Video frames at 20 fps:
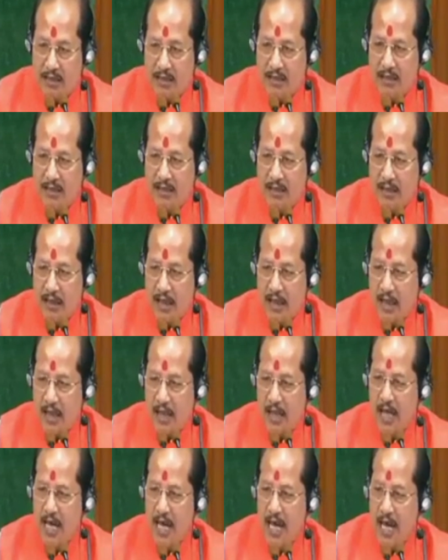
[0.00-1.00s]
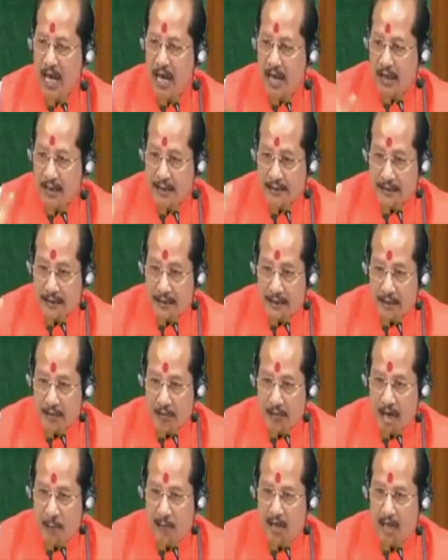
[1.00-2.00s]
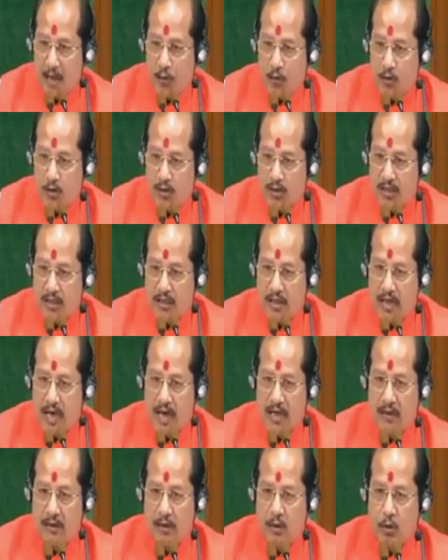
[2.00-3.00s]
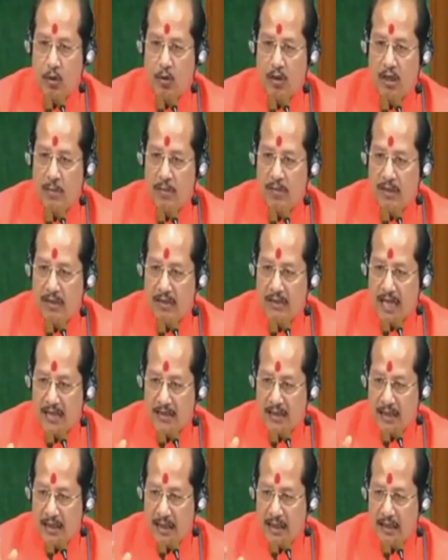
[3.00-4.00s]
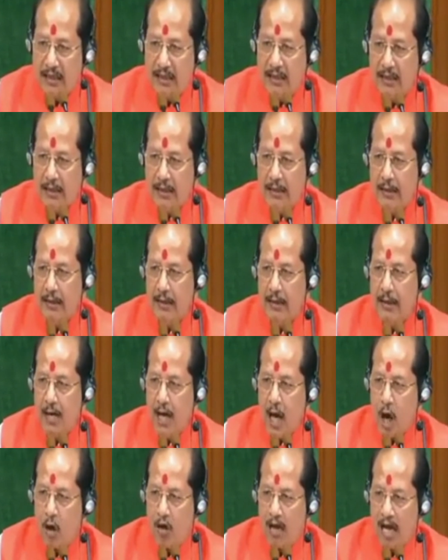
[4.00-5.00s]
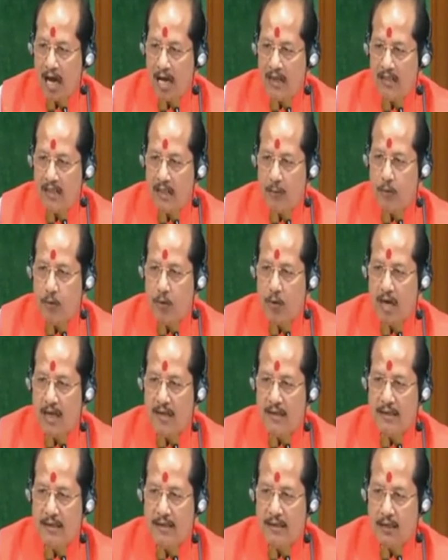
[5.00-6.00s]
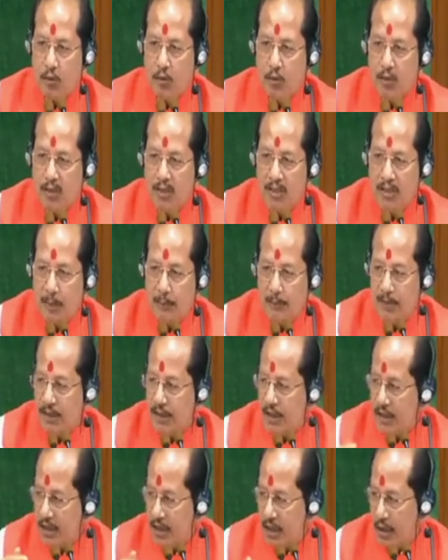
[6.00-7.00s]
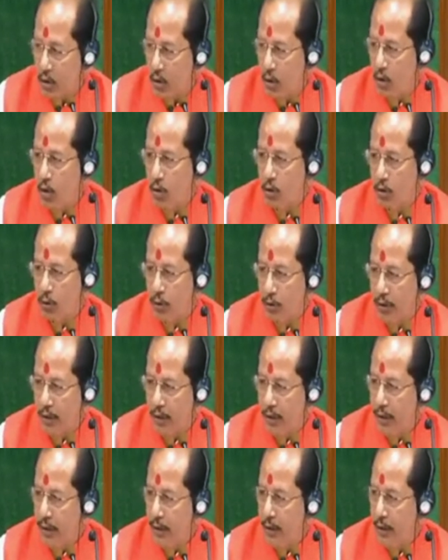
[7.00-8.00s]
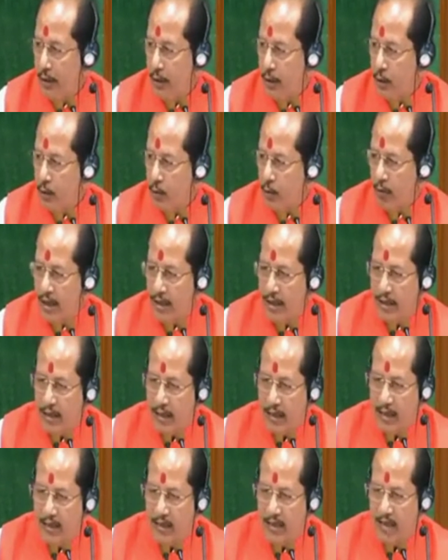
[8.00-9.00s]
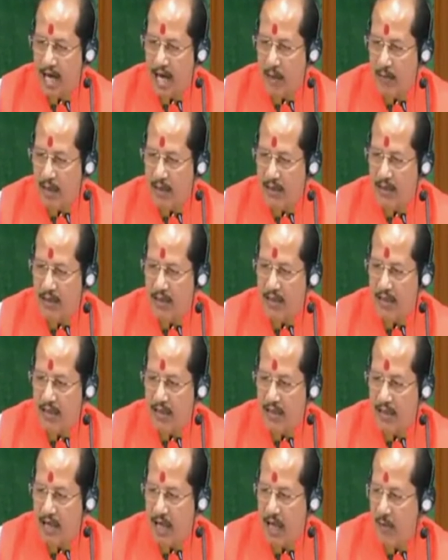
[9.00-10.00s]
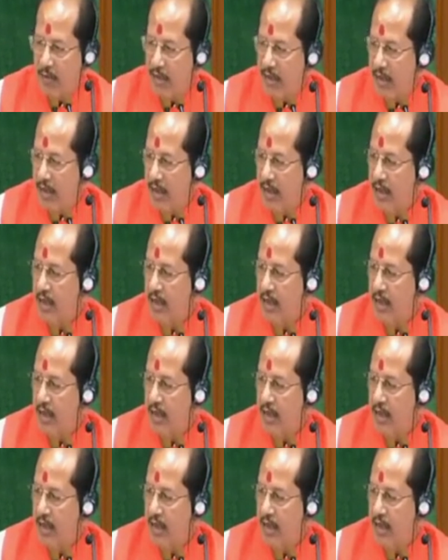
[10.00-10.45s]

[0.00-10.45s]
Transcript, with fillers: से निकला इस मामला को सरकार क्यों गंभीरता से नहीं ली और आज जब हुआ कि इसे कुर्की जब्ती कितने लोगों की हुई वही घटना में जिस घटना में